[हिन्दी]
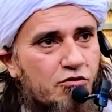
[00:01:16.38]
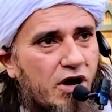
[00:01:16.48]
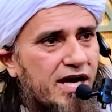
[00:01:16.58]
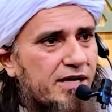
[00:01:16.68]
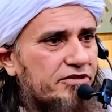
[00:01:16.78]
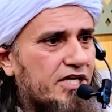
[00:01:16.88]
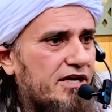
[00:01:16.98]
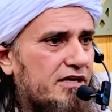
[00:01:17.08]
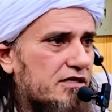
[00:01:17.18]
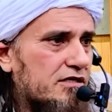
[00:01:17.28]
वो आलिम थे
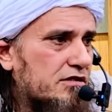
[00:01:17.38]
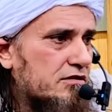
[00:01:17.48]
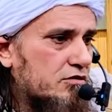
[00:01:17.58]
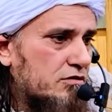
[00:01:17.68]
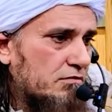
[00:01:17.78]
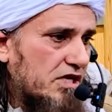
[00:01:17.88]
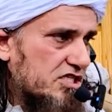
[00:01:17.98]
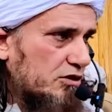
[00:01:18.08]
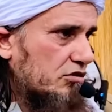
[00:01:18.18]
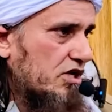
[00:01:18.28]

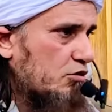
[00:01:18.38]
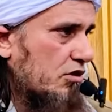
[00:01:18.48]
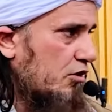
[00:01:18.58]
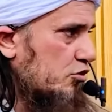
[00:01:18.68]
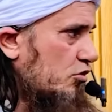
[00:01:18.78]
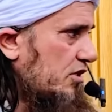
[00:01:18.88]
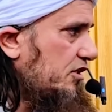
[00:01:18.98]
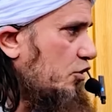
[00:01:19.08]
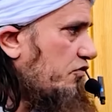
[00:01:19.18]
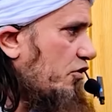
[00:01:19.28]
मकसद उनका कुरान और
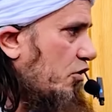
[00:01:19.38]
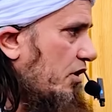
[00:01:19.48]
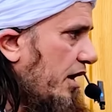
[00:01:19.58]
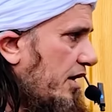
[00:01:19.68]
सुन्नति को फॉलो